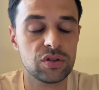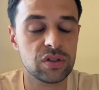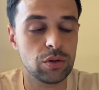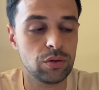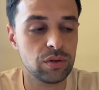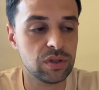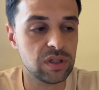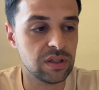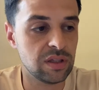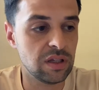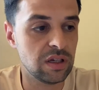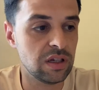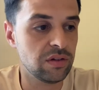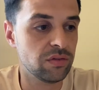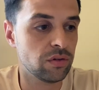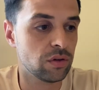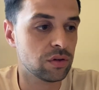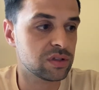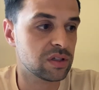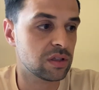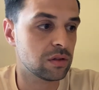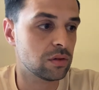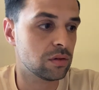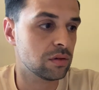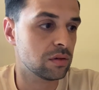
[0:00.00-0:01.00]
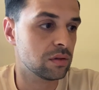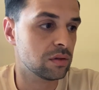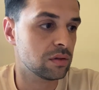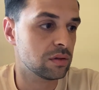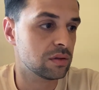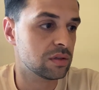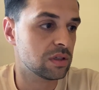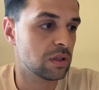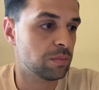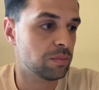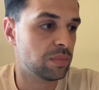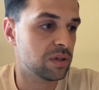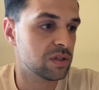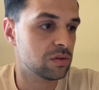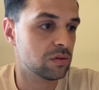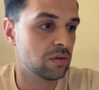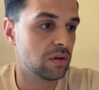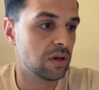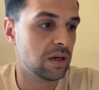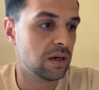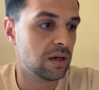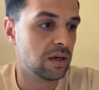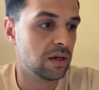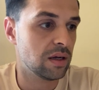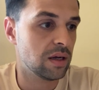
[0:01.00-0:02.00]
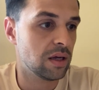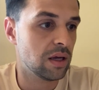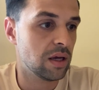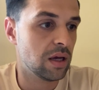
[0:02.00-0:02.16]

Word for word: C'est lui qui délivre cette, passe de la,